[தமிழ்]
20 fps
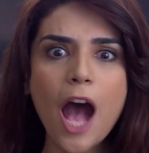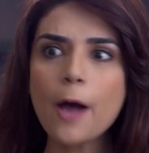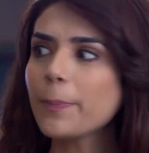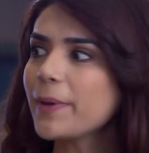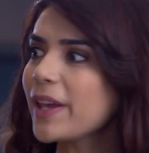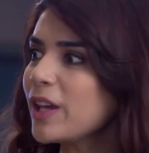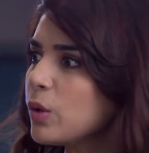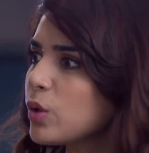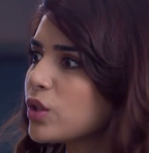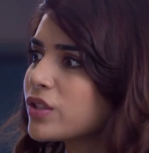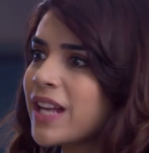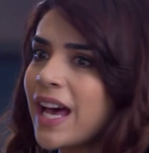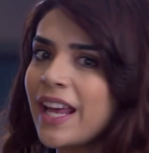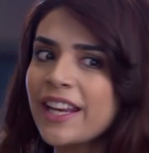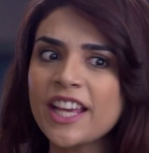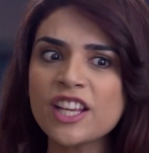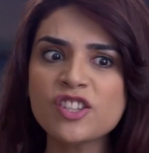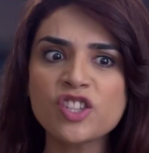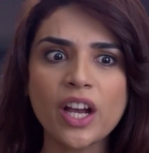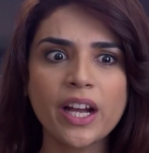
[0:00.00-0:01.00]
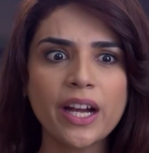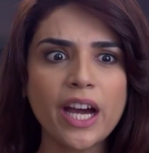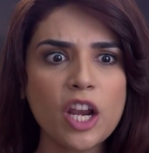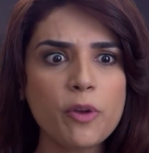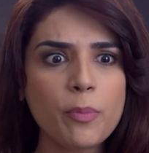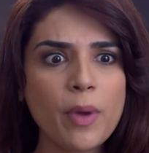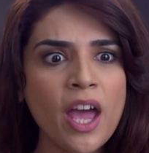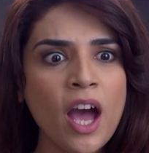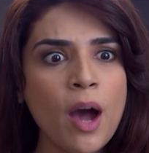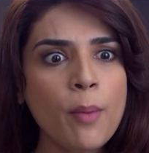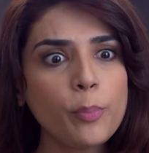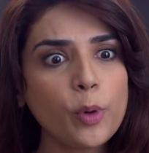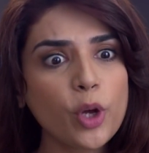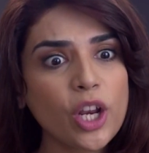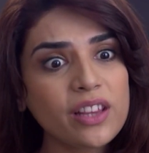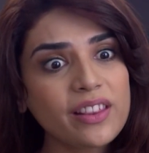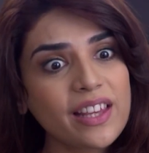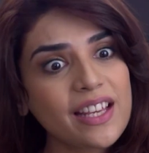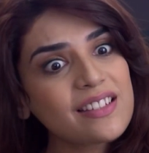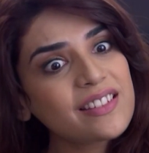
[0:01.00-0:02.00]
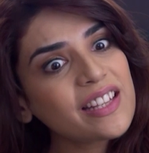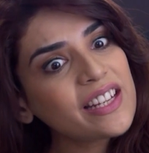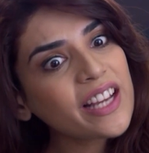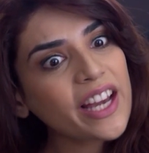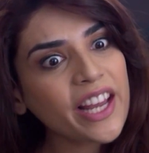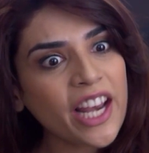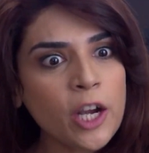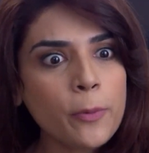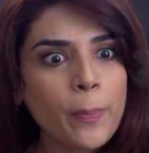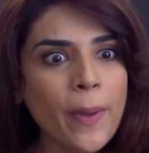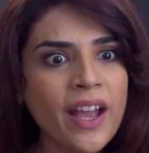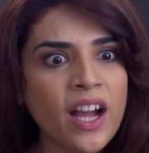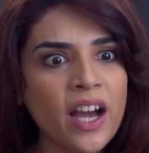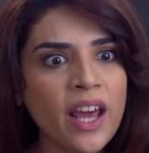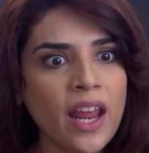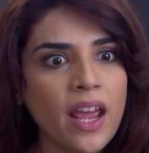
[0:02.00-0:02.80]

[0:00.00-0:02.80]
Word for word: உங்களுக்கு நஷ்டம் வரக்கூடாதுன்றதுக்காக நாங்க ஒரு மாசம்